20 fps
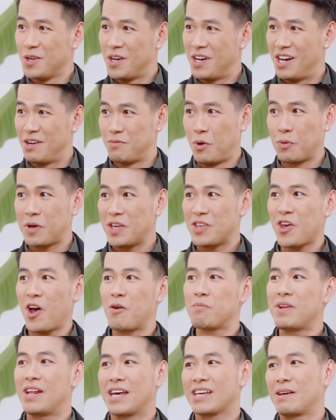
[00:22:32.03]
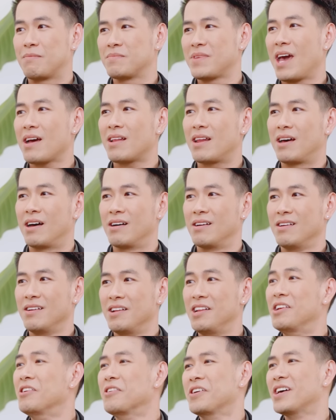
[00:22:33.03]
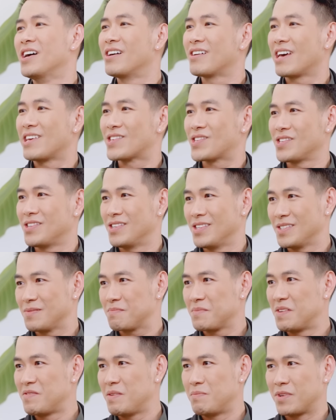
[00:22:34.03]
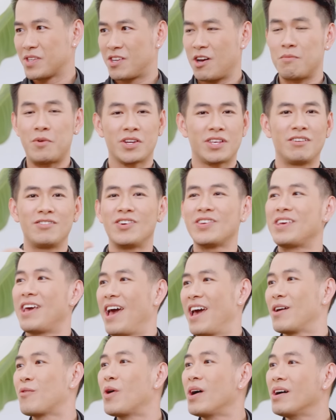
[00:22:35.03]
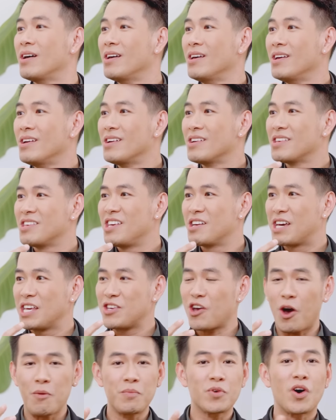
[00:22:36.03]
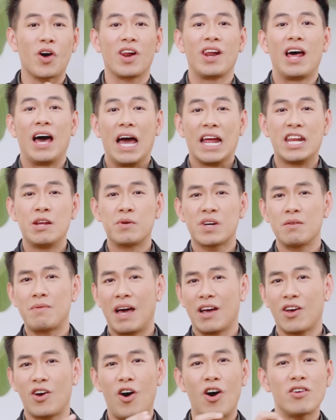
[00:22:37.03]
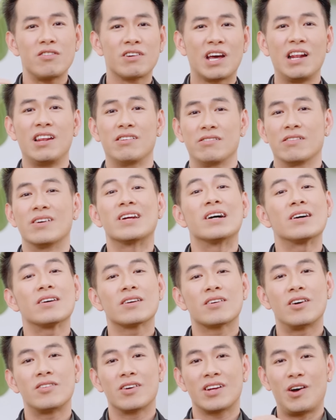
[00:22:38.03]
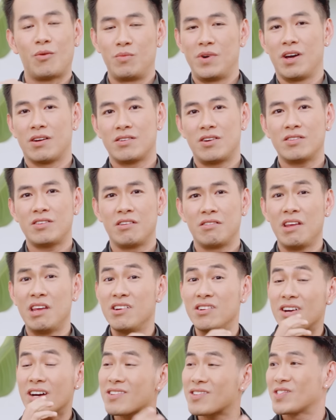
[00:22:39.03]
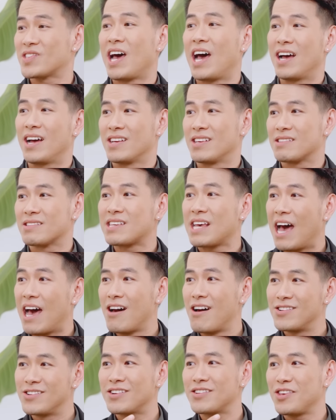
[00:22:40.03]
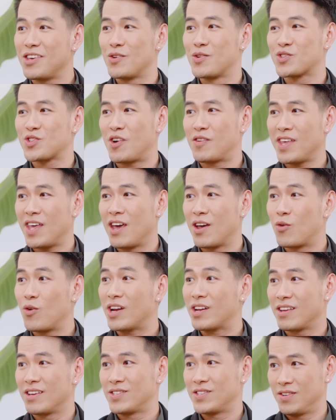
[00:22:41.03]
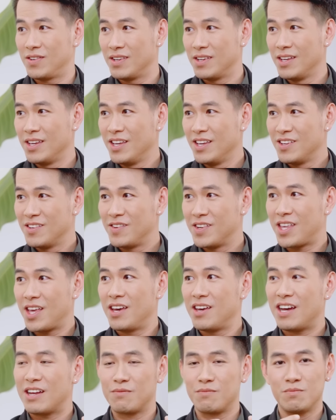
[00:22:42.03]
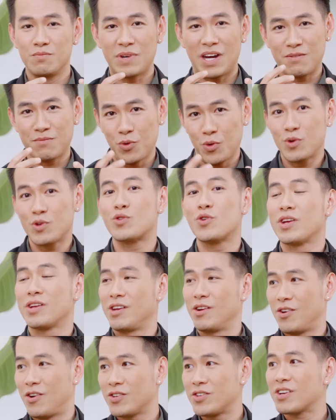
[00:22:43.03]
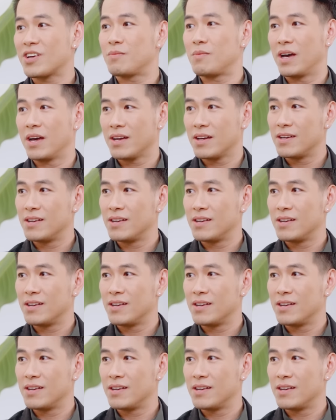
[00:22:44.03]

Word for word: À, một cái nhóm thì lại cảm giác là lười hơn ngày xưa, bởi vì mình có mọi thứ nó dễ quá. Nhưng cái nhóm còn lại, nếu mà các bạn có được cái lửa đó, có được động lực đó, thì đi rất xa, xa hơn rất nhiều so với thế hệ của anh ngày xưa. Vì thế anh anh muốn truyền điều đó cho các bạn.